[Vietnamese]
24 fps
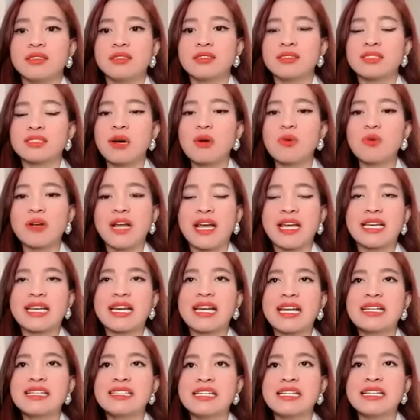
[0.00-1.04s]
Sau này
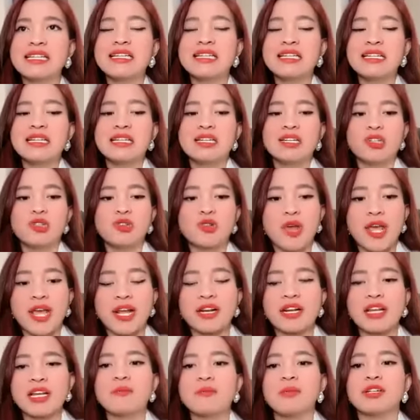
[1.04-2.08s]
các anh chị rèn
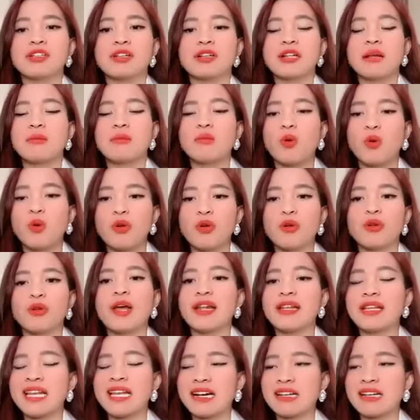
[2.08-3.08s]
luyện mình trở thành một người doanh